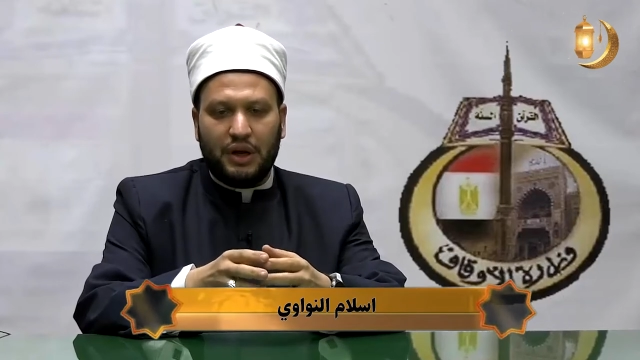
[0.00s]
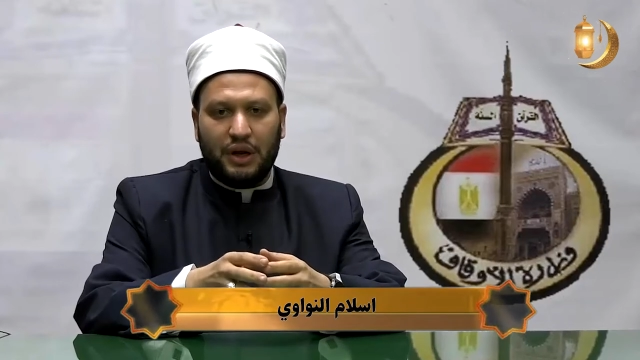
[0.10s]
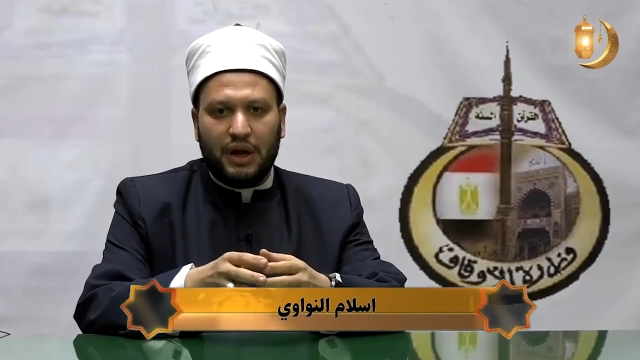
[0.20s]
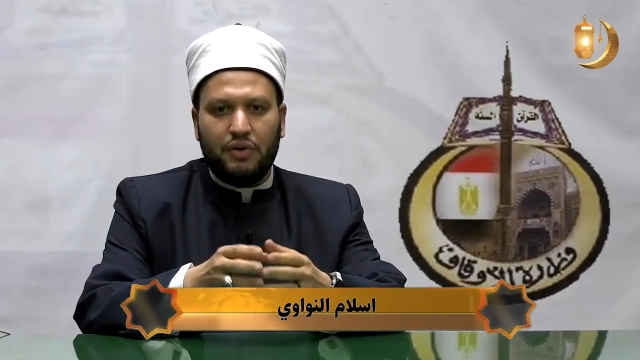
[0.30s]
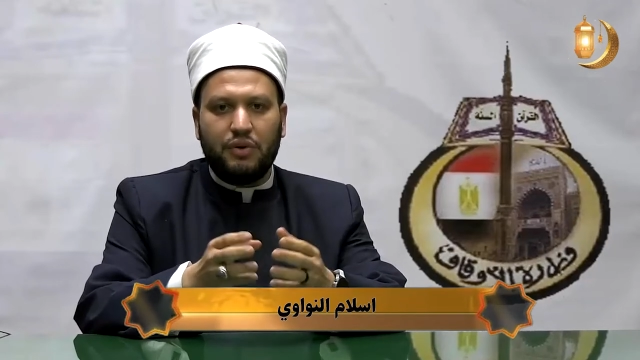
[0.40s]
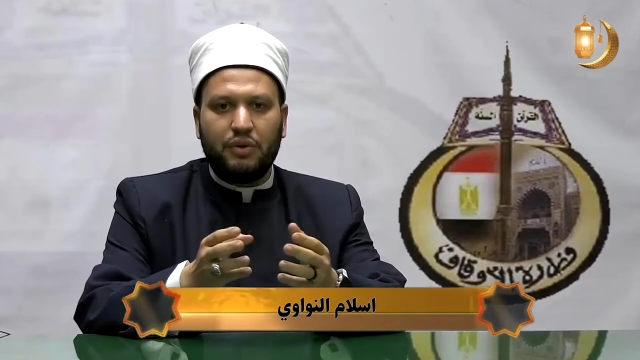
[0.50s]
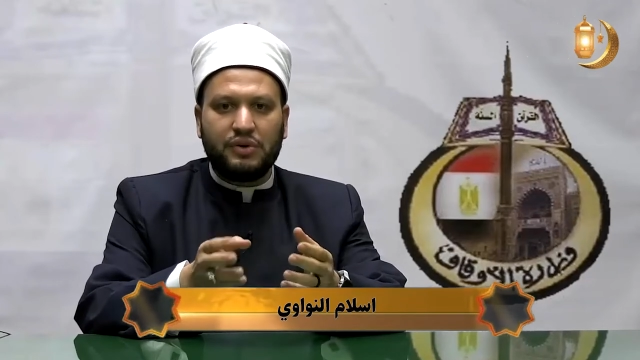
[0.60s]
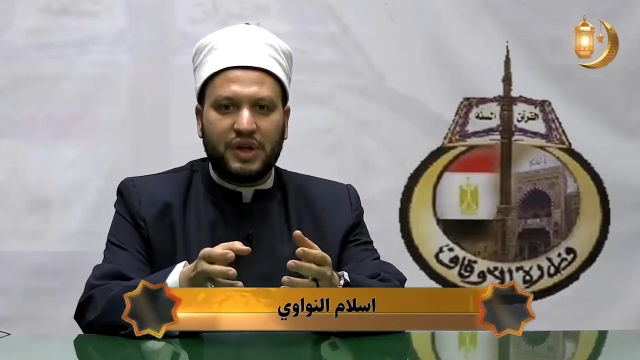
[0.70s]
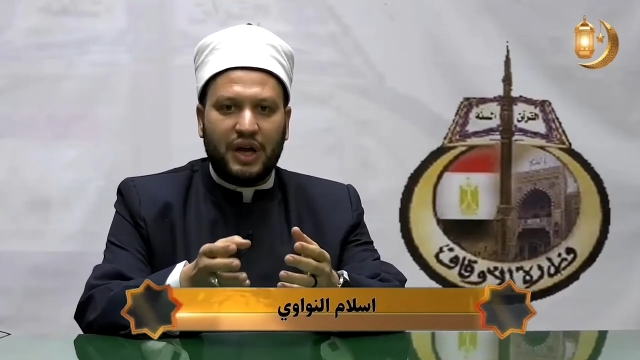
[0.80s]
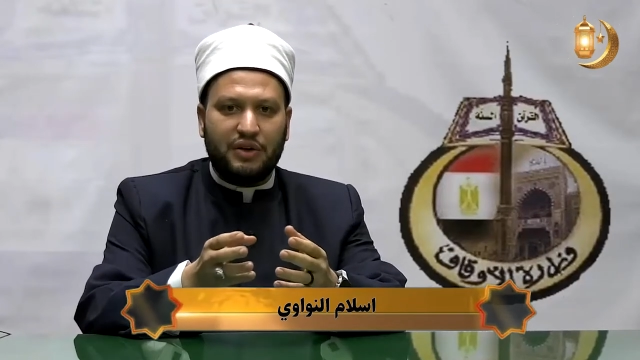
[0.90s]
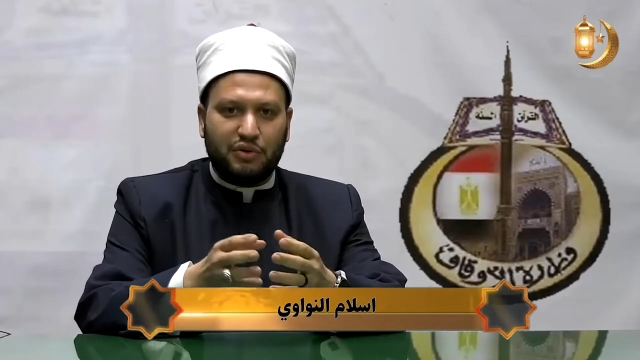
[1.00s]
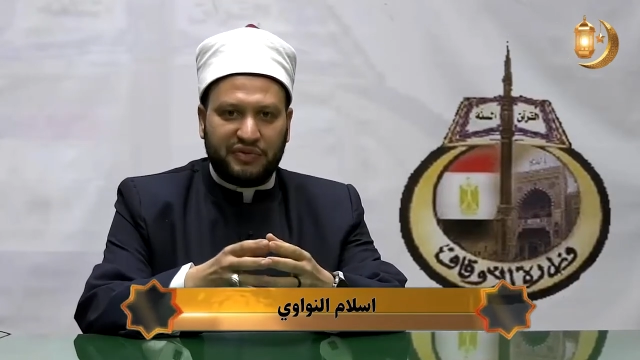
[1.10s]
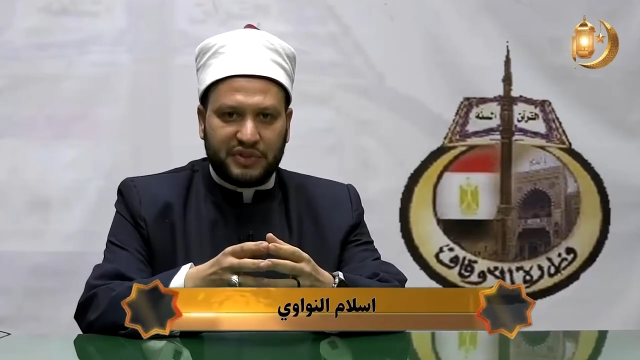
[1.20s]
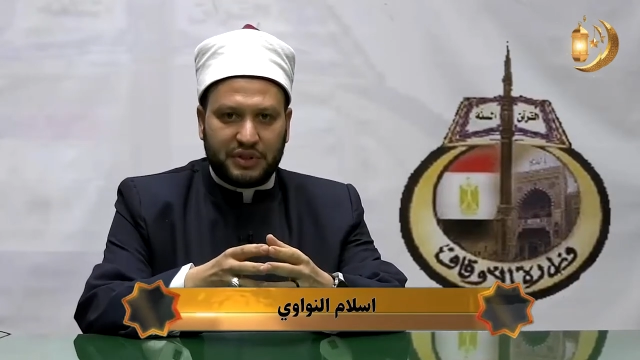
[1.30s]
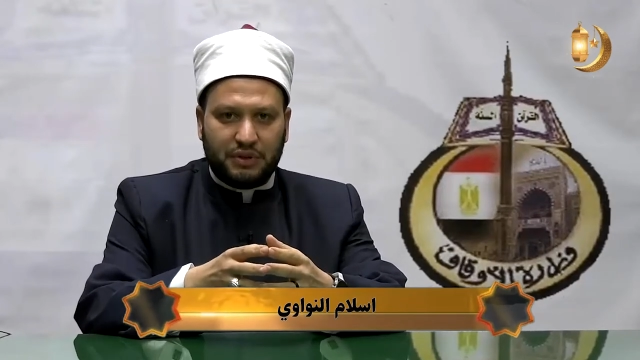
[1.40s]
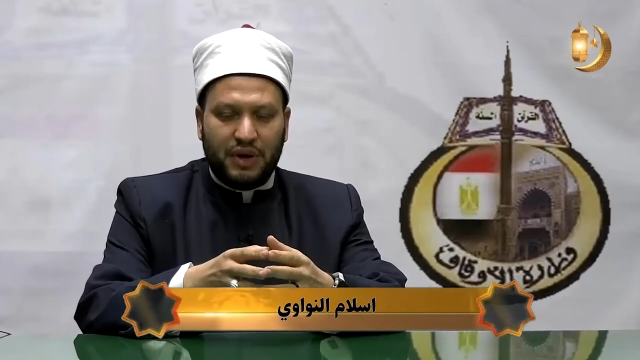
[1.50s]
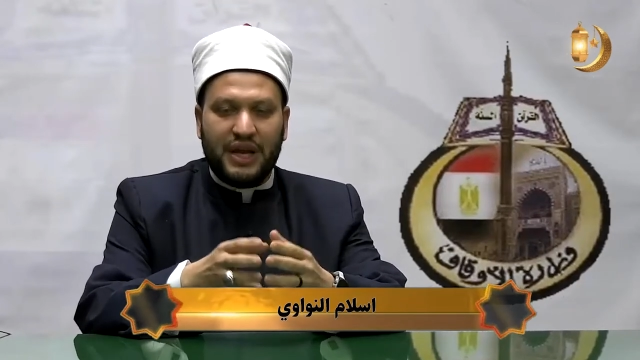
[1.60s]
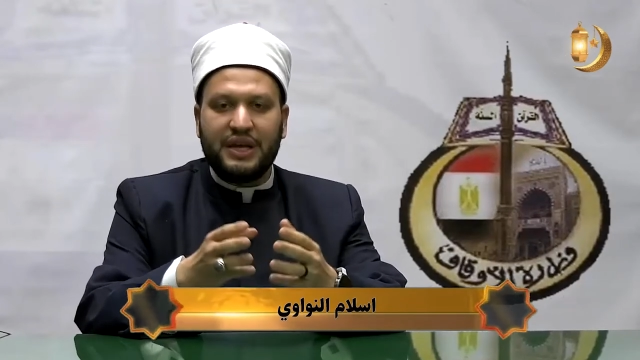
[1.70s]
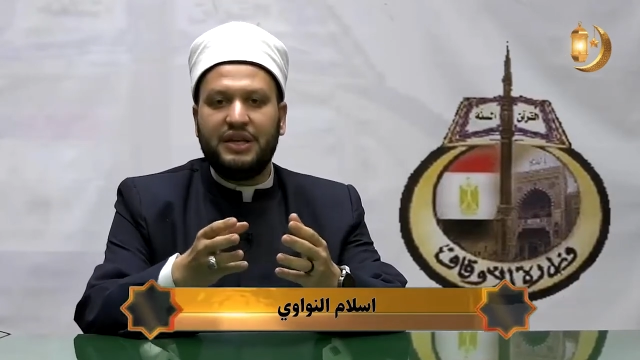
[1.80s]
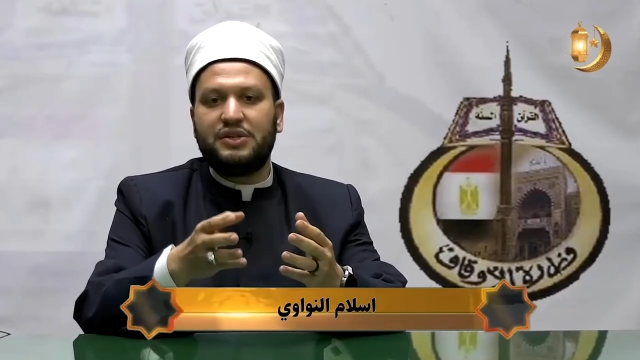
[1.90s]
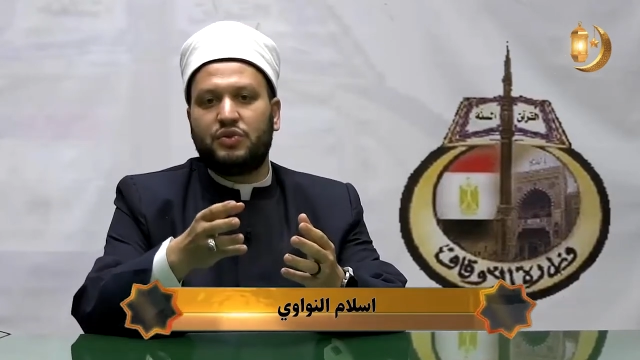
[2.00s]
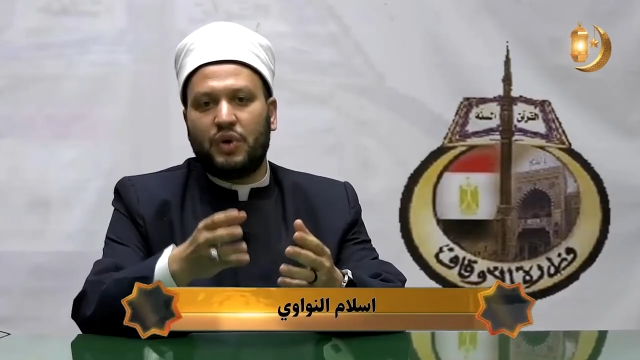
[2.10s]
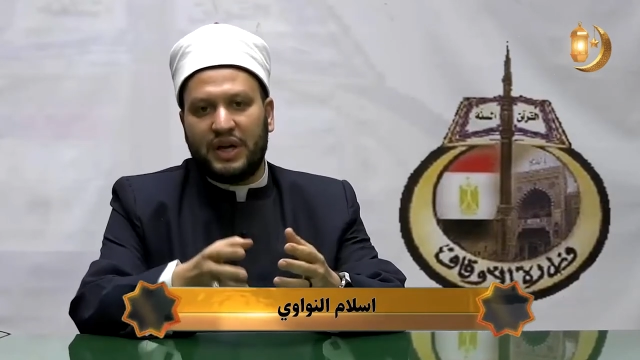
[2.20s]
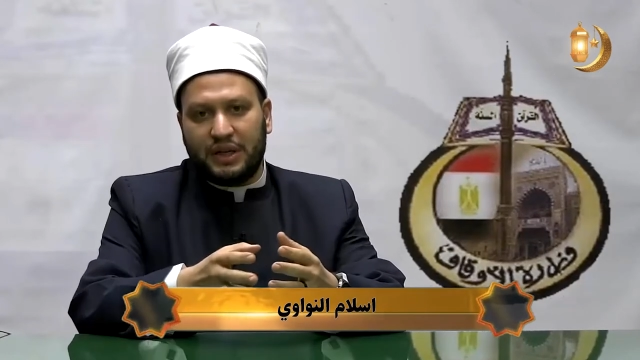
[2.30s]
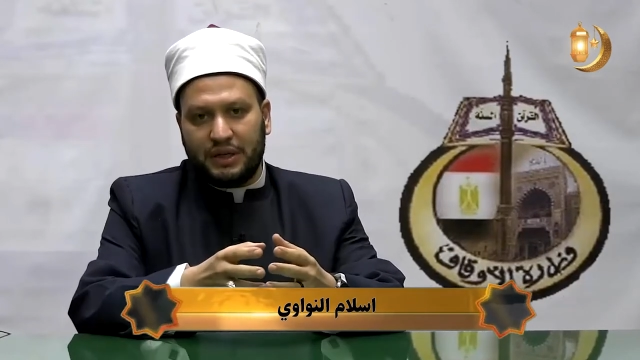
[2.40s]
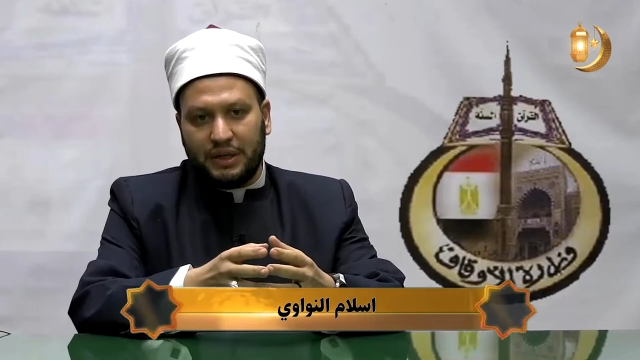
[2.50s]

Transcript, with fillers: له رخصة أن يفطر ولكن السؤال